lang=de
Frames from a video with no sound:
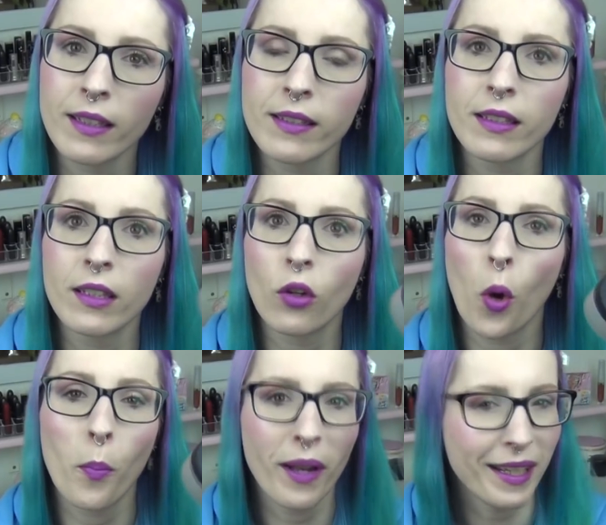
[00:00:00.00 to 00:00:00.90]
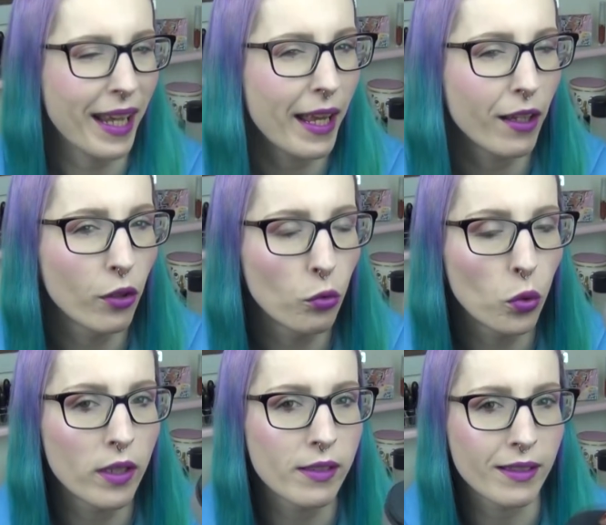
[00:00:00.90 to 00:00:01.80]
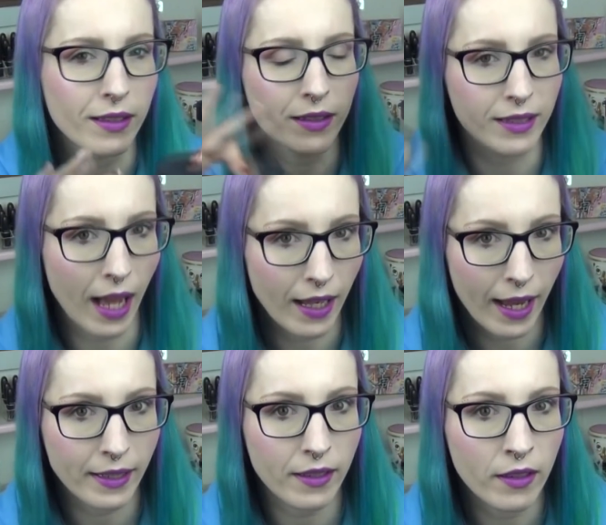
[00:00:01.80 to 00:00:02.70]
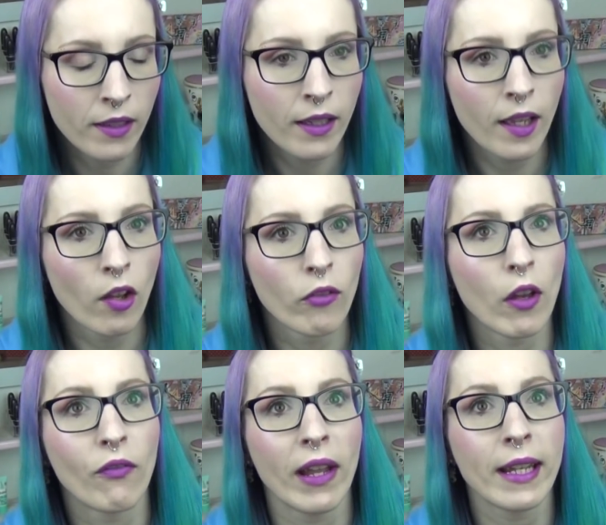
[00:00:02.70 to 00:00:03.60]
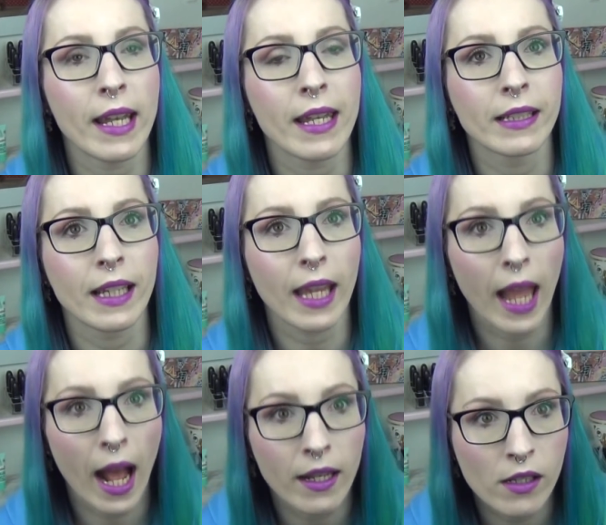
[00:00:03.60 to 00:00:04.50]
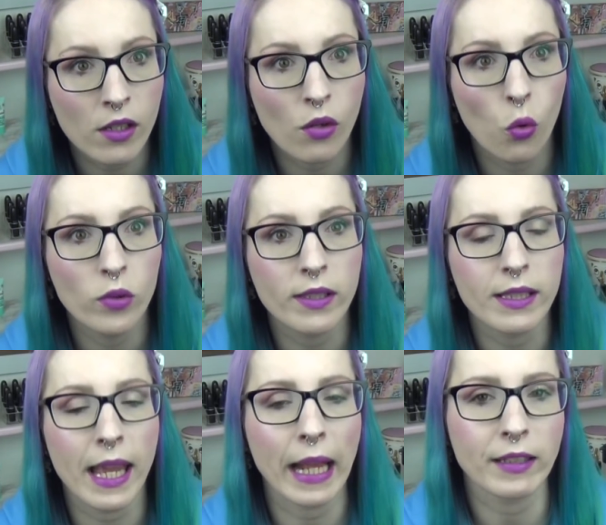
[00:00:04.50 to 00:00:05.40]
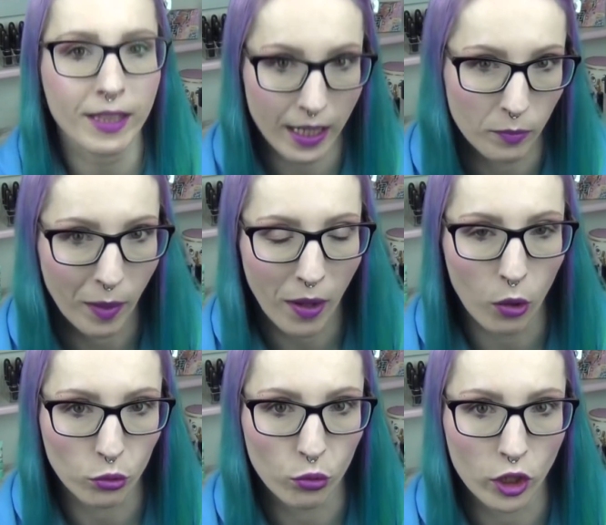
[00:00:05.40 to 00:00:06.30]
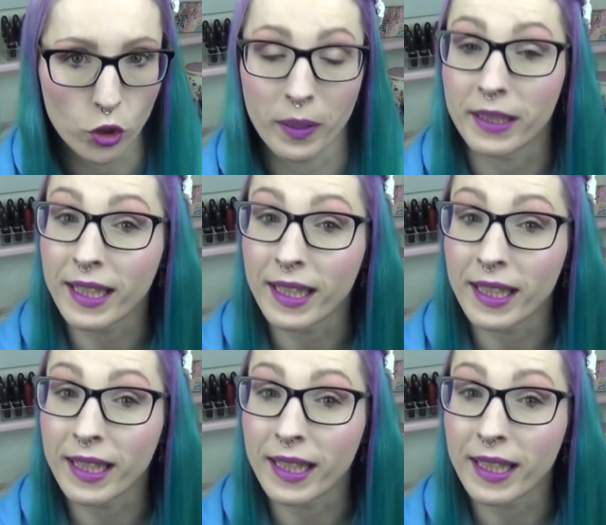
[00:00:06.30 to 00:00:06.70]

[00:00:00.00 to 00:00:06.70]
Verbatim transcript: dass sie komplett hell genug ist, dass ich sie alleine verwenden kann und sie exakt meinem Hautton entspricht.